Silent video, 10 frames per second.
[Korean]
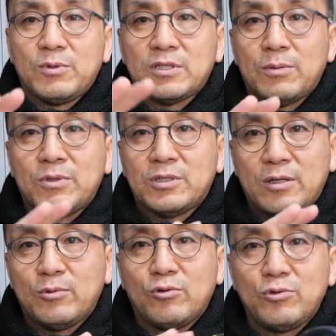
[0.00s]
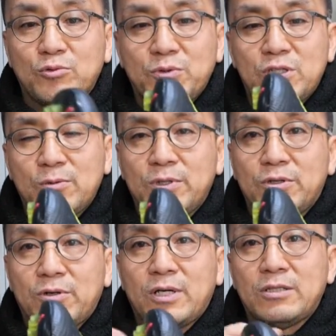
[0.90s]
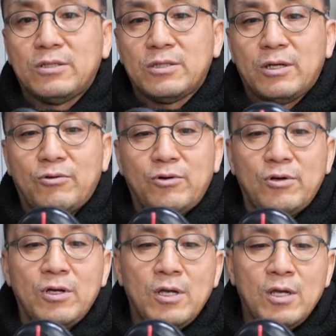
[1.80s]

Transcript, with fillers: 2번, 3번, 4번, 5번, 6번, 7번 여러 가지 형태로